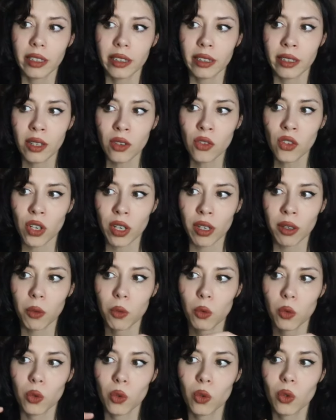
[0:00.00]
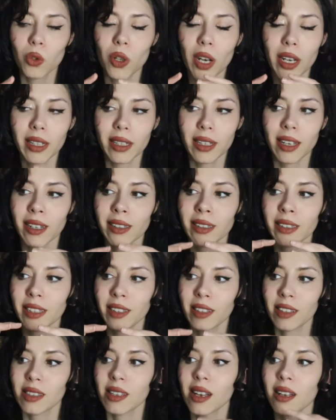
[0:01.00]
Nietzsche uykudayken
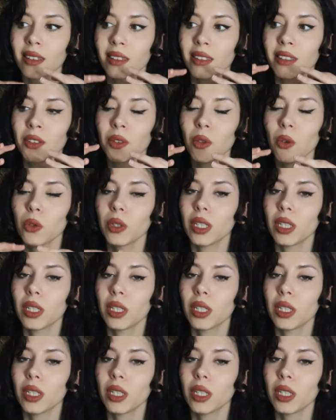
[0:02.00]
insanlığın